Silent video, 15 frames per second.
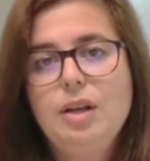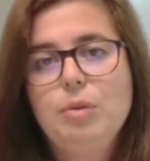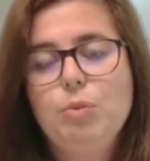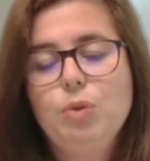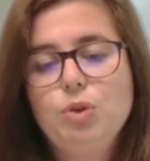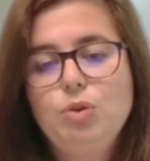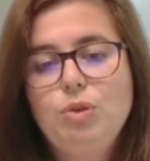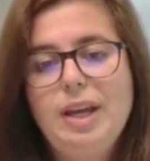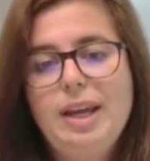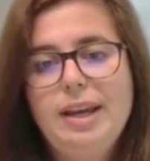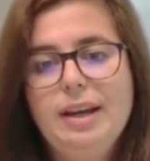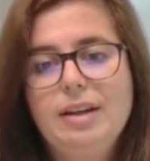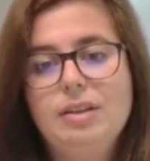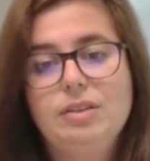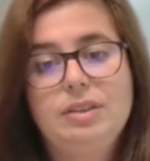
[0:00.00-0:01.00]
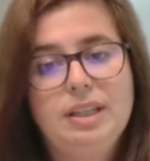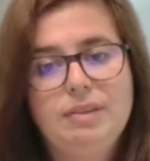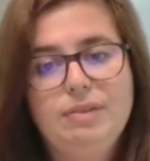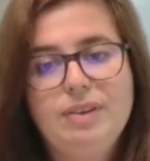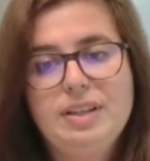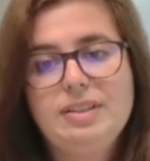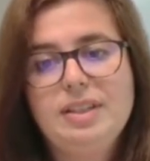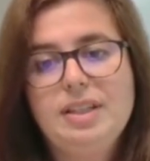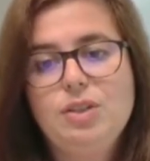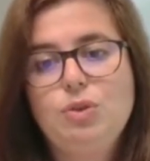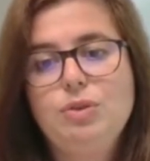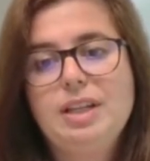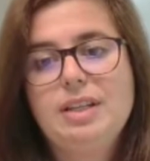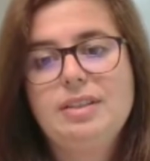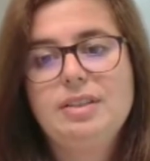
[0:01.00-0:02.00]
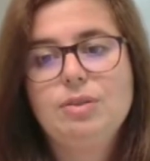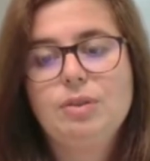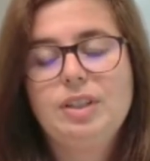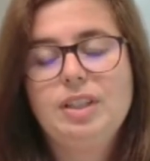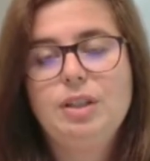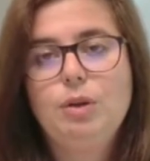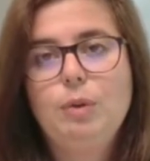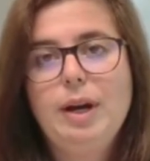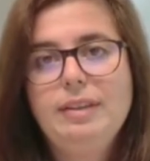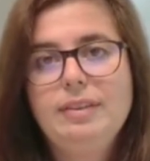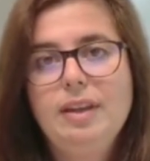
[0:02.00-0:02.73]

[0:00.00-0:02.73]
modulaire triphasé jusqu'à 600 kW,